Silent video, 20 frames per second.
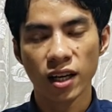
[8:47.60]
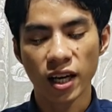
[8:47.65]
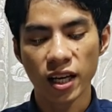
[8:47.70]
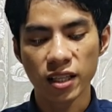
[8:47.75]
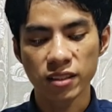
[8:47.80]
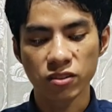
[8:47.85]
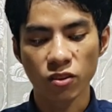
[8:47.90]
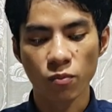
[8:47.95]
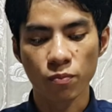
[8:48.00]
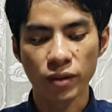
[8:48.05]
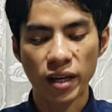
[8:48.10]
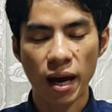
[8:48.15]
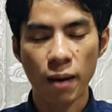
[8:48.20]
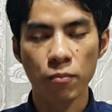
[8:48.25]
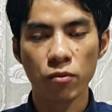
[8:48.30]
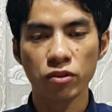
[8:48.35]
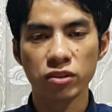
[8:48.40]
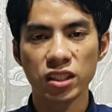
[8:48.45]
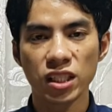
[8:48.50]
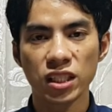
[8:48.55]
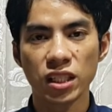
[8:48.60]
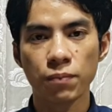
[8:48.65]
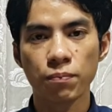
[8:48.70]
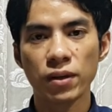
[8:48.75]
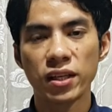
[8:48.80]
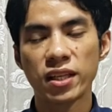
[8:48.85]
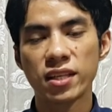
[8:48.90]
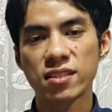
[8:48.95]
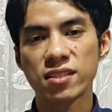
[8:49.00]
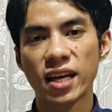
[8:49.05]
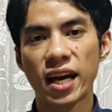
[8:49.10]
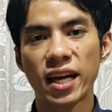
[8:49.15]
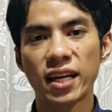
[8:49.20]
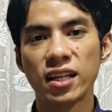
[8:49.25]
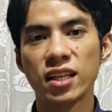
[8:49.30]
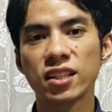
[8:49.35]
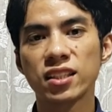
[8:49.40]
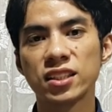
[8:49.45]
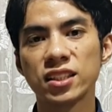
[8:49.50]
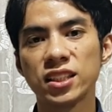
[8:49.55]
ấy xong phải đam môi tiết là về đã sai
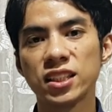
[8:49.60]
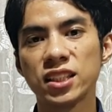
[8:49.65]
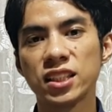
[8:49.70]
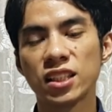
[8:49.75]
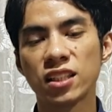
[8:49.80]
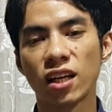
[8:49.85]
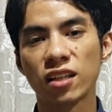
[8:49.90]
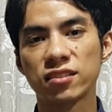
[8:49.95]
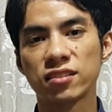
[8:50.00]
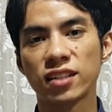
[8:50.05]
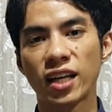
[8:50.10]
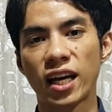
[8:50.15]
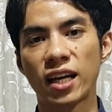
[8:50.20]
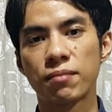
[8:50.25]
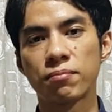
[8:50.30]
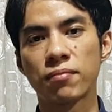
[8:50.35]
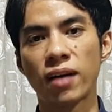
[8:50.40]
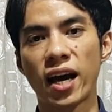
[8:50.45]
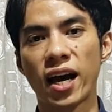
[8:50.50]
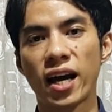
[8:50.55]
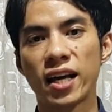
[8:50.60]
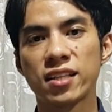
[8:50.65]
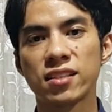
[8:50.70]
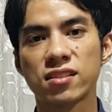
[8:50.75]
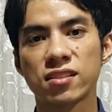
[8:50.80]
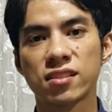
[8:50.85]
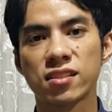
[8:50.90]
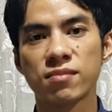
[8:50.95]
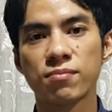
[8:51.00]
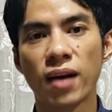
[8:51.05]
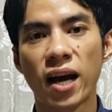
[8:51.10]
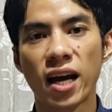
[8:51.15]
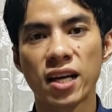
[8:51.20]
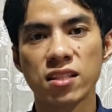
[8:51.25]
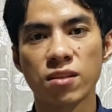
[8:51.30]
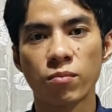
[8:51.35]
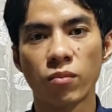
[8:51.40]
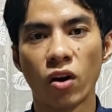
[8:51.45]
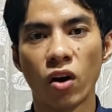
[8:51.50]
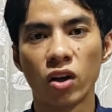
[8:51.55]
nó cứ dương ở sai bài
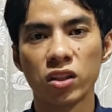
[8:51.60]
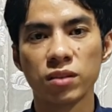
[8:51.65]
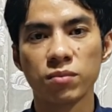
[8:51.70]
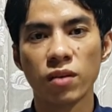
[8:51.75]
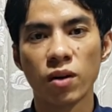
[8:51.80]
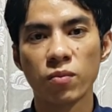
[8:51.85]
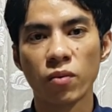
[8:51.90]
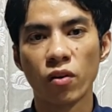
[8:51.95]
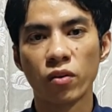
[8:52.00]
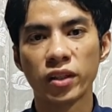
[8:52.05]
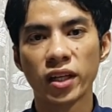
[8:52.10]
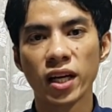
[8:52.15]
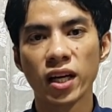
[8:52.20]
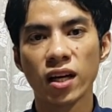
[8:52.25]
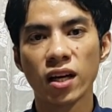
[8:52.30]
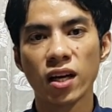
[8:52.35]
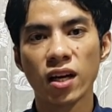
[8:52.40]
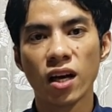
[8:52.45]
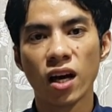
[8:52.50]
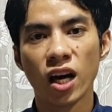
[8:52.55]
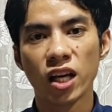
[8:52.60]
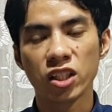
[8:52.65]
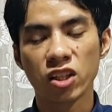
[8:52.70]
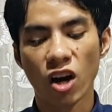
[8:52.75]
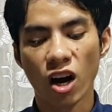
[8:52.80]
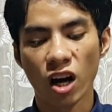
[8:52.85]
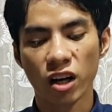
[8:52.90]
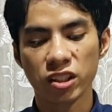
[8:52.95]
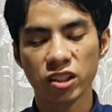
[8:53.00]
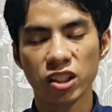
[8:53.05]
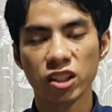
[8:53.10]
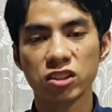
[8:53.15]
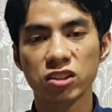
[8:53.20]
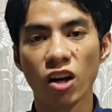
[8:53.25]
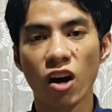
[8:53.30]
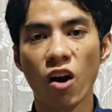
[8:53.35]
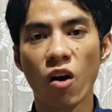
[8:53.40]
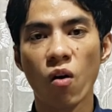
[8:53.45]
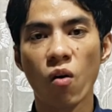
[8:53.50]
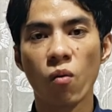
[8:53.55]
bài sầm ló thì bóng bóng á ấy có dương
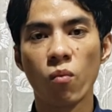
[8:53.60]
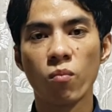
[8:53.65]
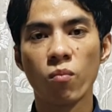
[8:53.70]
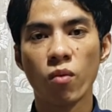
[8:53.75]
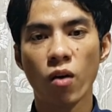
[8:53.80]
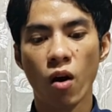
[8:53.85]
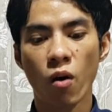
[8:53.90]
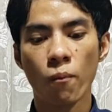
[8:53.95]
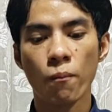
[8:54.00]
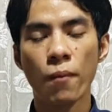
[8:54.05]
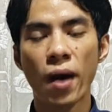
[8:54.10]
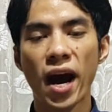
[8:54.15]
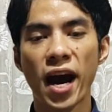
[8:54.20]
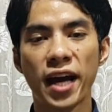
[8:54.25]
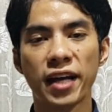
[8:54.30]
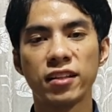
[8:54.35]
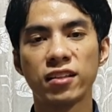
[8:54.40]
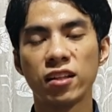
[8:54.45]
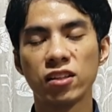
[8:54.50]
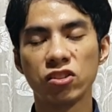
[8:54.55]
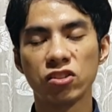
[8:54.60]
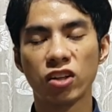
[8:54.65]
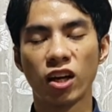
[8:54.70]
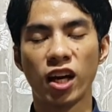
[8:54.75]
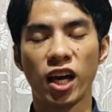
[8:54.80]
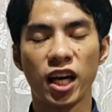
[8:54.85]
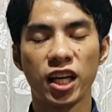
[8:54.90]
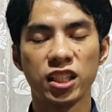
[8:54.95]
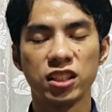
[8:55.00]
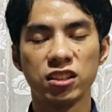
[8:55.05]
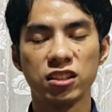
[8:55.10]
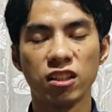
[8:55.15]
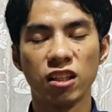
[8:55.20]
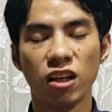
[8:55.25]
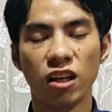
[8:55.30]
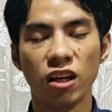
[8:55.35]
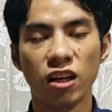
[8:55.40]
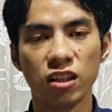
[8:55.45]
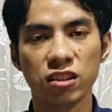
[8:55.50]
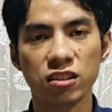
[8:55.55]
ta hộp hộp bài nâu còn lại
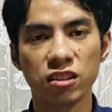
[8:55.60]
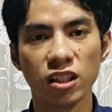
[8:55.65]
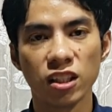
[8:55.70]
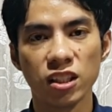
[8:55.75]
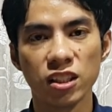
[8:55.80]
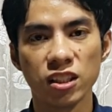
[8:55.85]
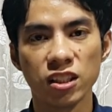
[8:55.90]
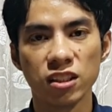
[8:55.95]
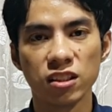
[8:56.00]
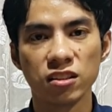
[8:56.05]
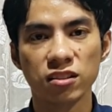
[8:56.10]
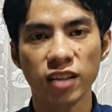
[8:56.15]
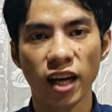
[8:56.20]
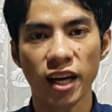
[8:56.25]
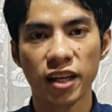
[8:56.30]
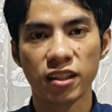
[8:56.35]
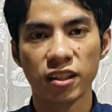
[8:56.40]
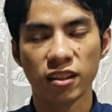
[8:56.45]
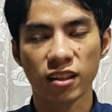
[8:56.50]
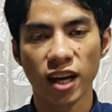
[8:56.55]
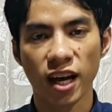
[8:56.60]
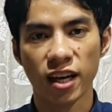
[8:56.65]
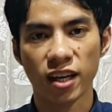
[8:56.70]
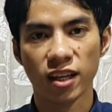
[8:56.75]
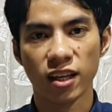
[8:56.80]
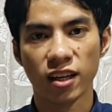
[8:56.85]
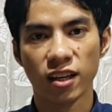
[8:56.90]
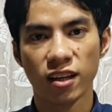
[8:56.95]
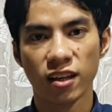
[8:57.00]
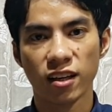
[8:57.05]
nhờ ti sai nâng này